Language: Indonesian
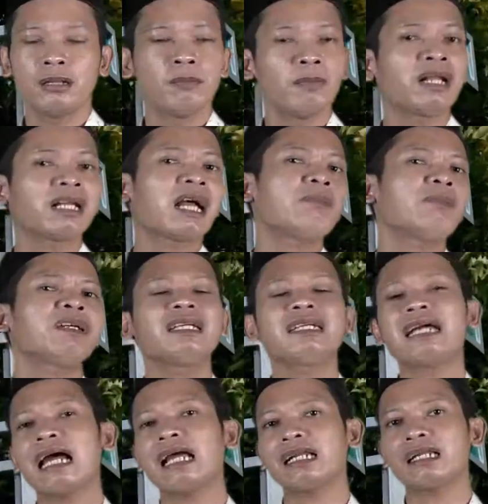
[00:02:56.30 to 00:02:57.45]
Mereka
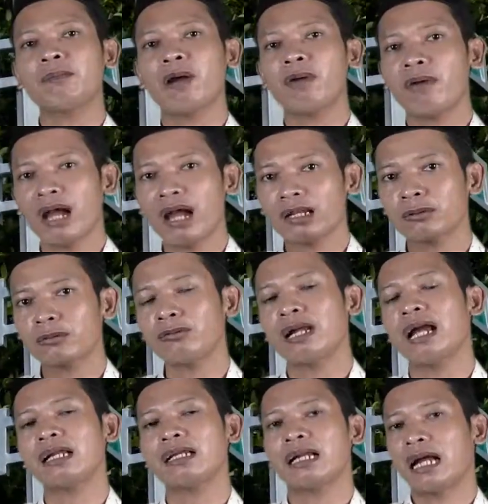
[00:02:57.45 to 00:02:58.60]
mengingkari bahwa
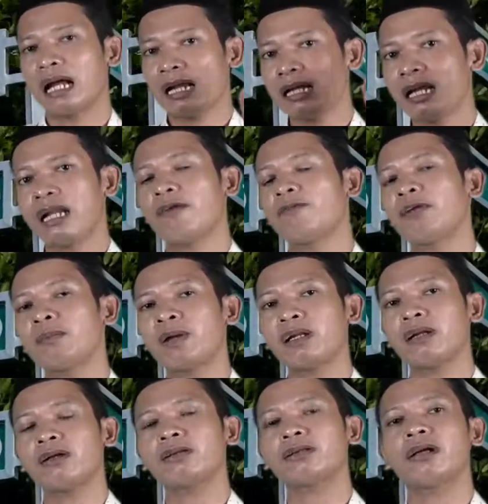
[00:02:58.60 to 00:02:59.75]
Al-Quran adalah firman
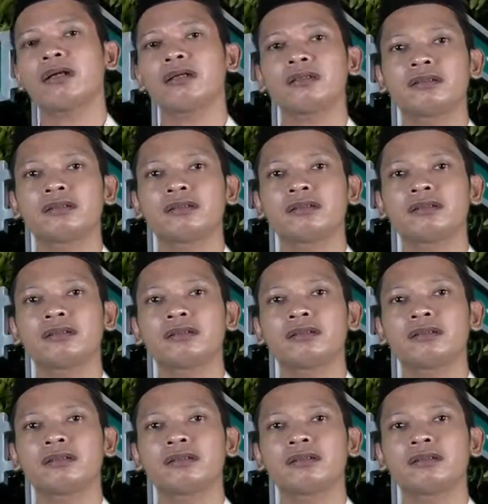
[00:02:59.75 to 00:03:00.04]
Allah.